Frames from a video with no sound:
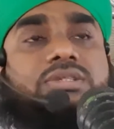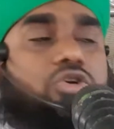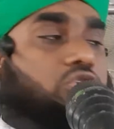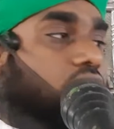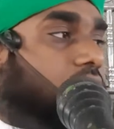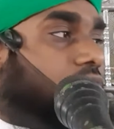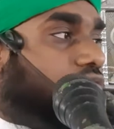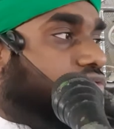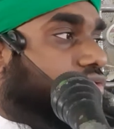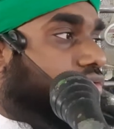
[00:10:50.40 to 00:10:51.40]
যখন
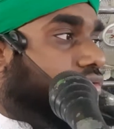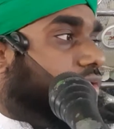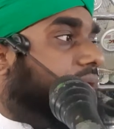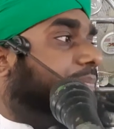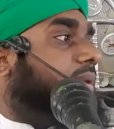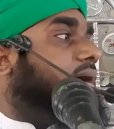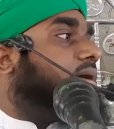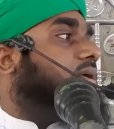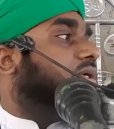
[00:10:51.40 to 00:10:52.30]
রসুলে পাক